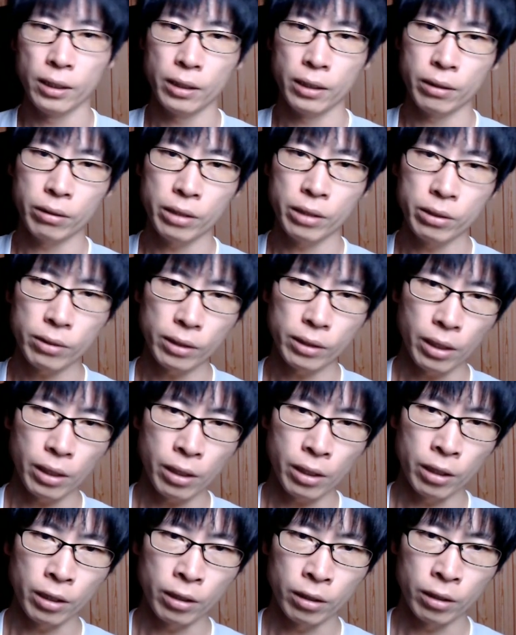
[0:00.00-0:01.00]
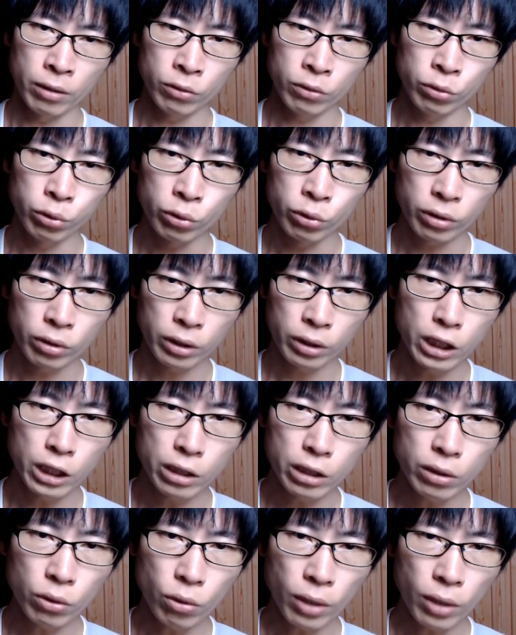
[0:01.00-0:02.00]
で、次、えー、腹
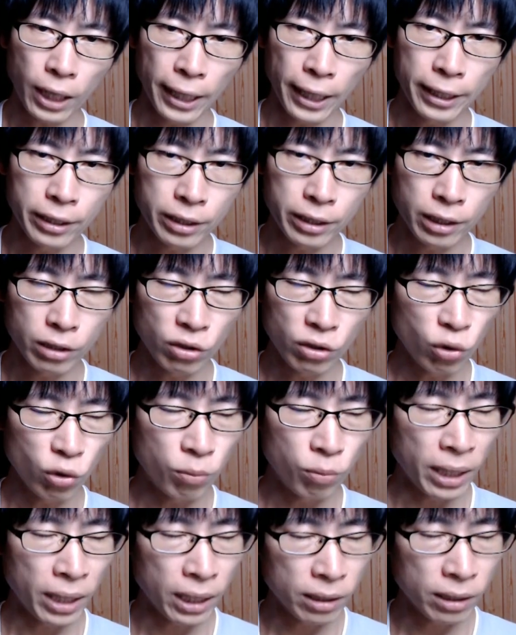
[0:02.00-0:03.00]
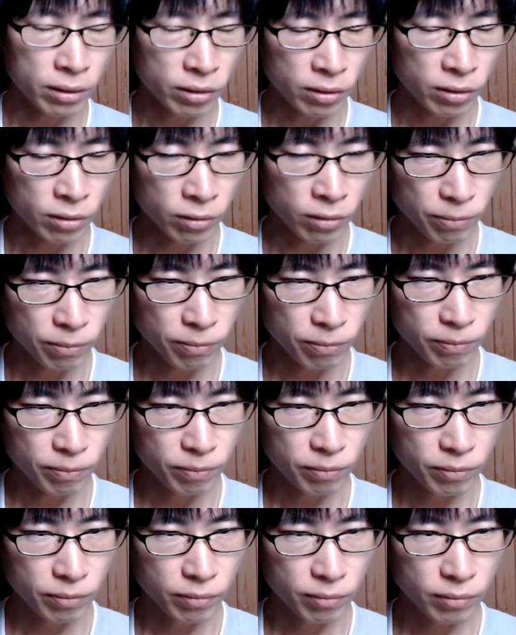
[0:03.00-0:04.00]
筋と背筋のバランス。
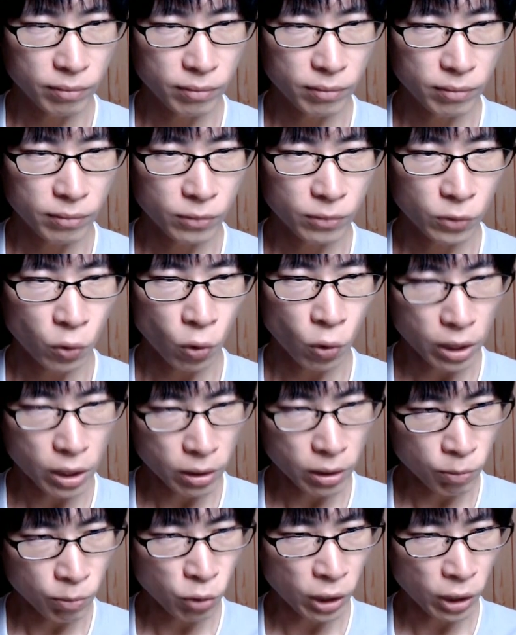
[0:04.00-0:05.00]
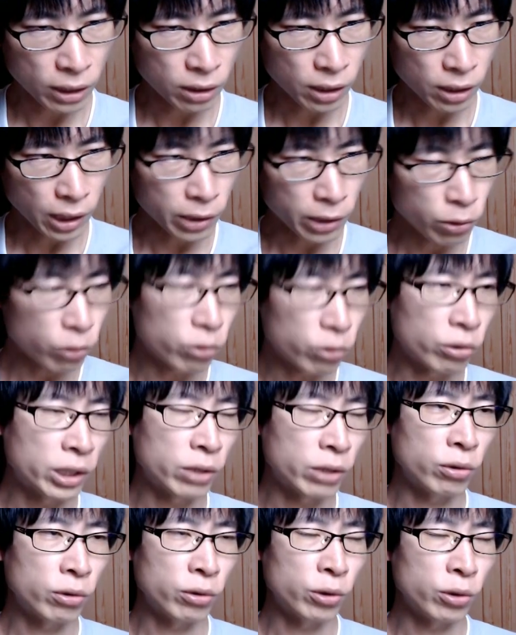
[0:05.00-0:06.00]
これ、昔からよく
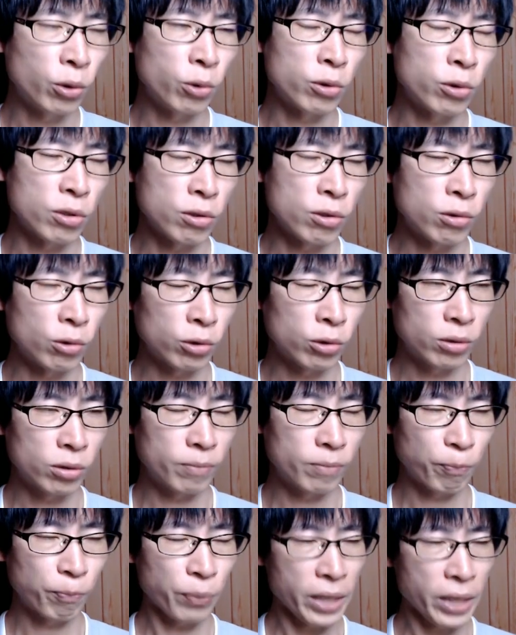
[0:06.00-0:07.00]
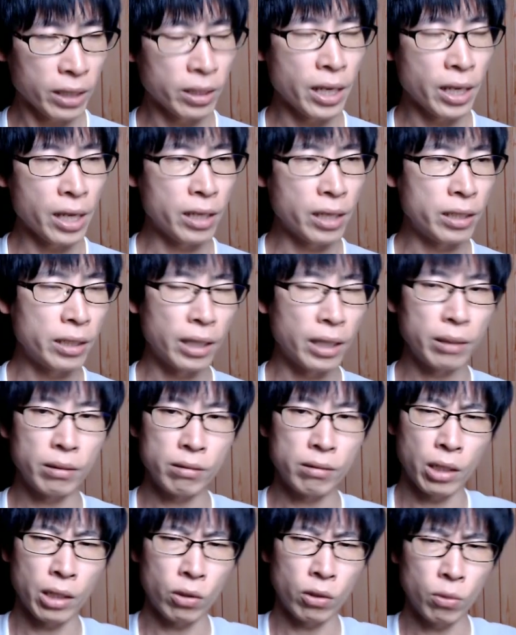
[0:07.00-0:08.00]
聞く腰痛の、ね、原因なんで
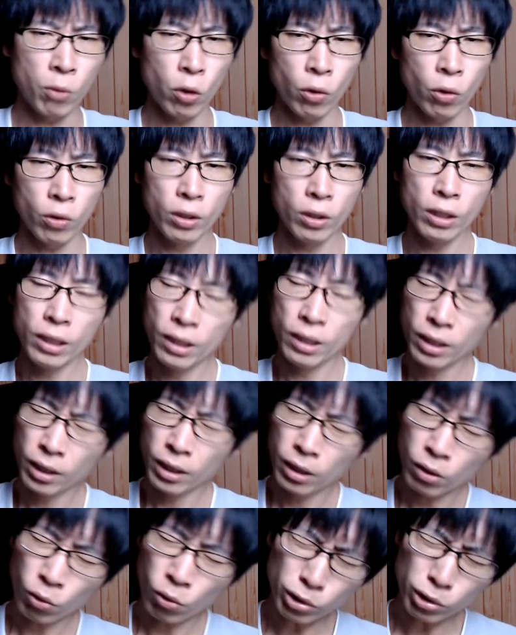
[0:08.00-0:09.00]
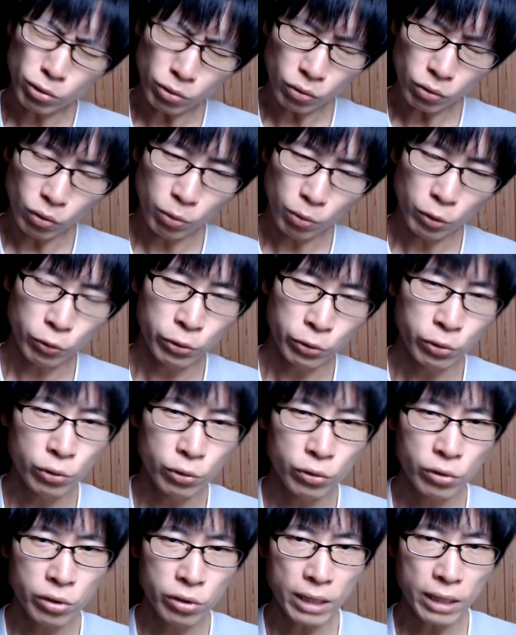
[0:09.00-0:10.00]
すけれども、これちょっともう
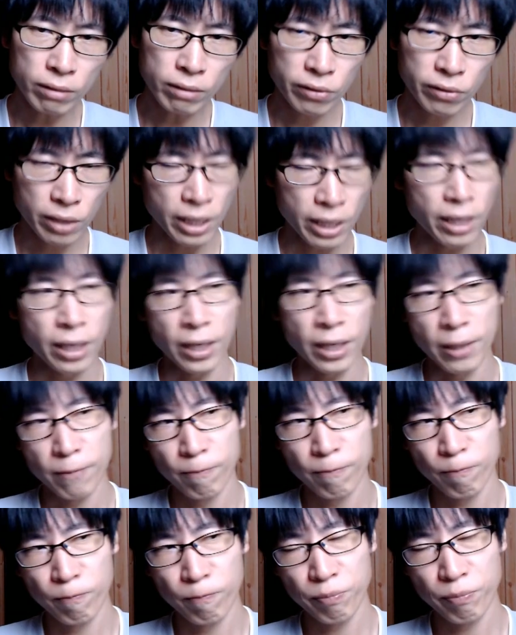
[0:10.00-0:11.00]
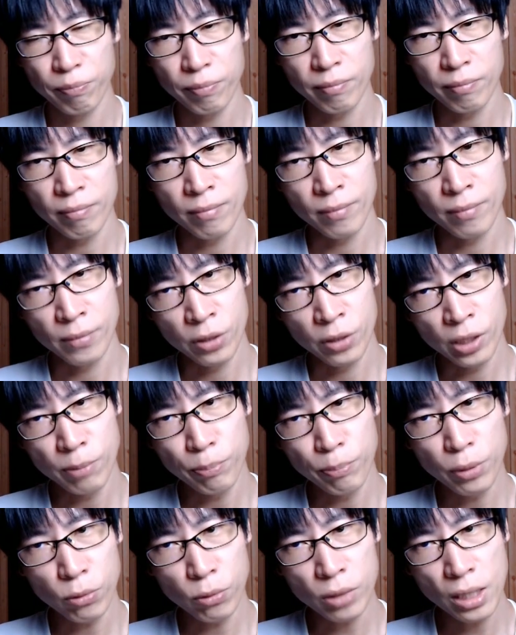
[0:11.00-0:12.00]
古臭くて、うん、
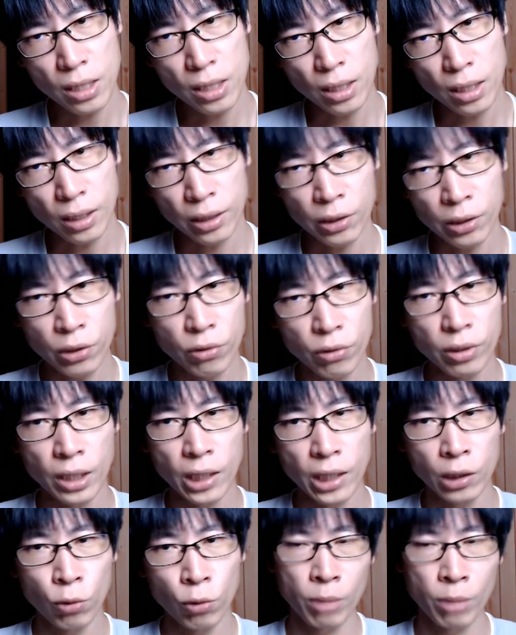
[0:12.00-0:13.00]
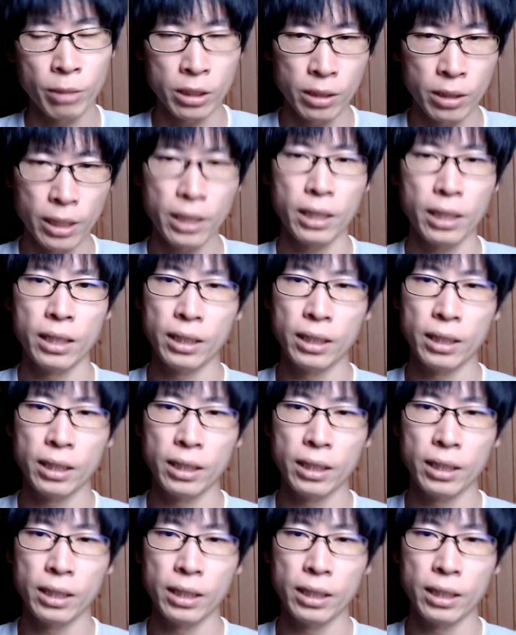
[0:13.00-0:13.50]
信憑性がなんか低いなと思いますね。